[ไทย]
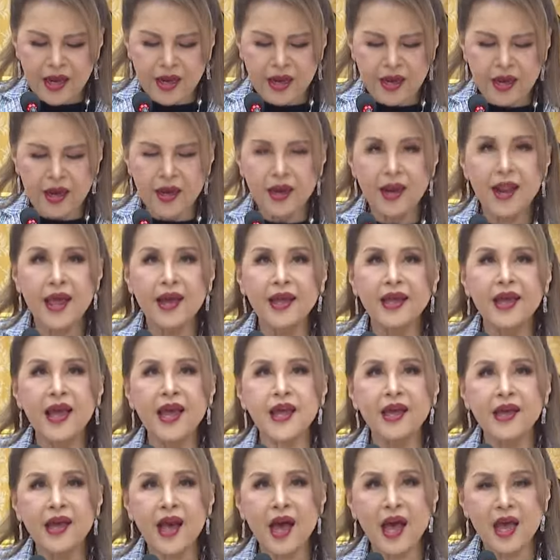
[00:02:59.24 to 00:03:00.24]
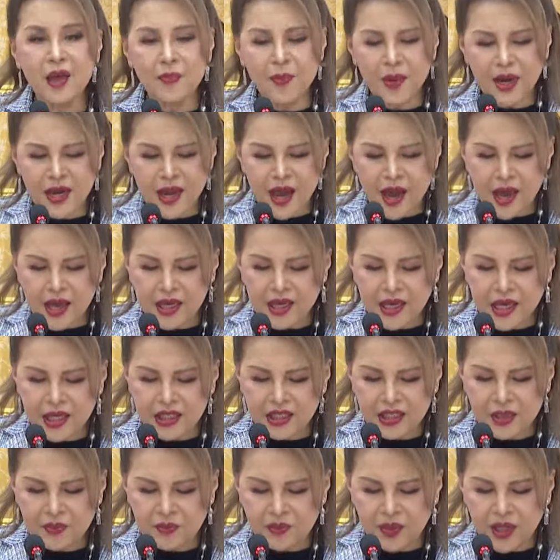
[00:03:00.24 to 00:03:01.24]
นและแก้ไขปัญหายา
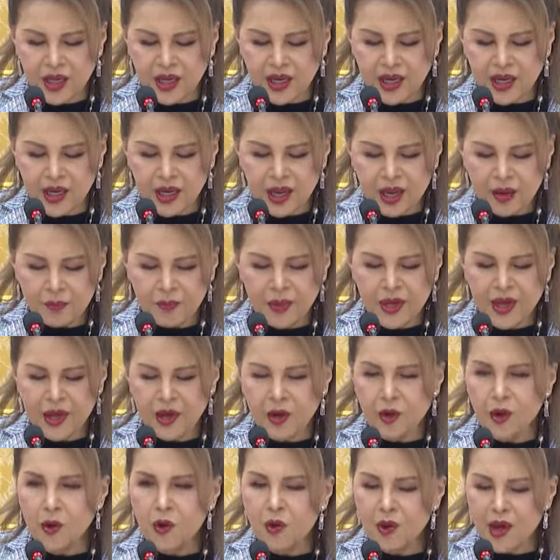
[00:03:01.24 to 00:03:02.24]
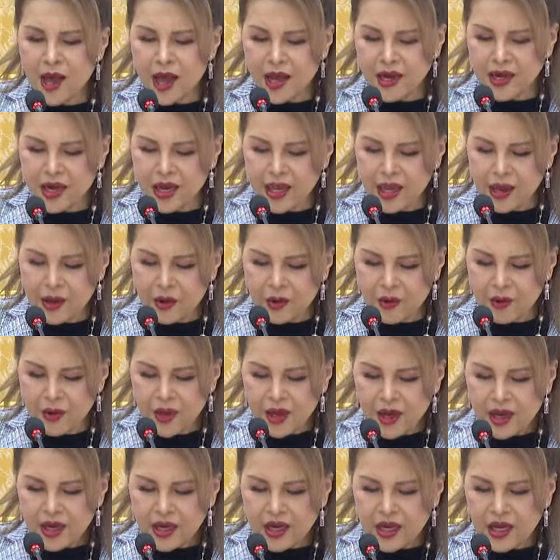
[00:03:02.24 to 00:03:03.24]
เสพติด เพียงโครงการเดียว
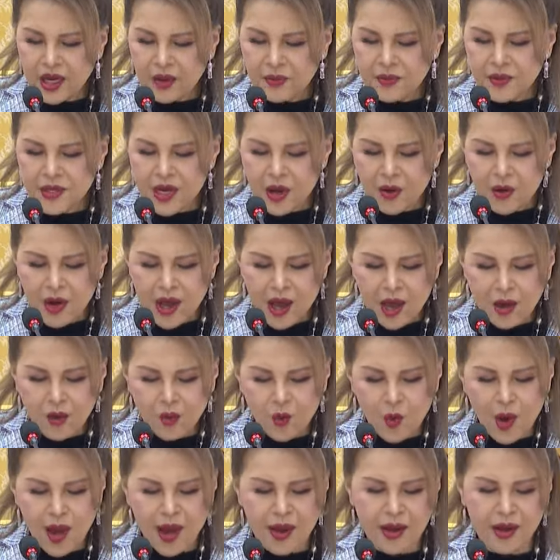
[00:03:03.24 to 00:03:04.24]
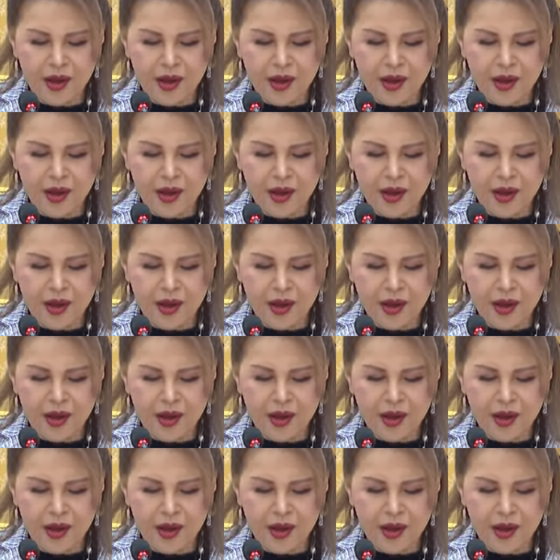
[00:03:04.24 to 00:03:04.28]
ที่ข้าพเจ้าคาดหวั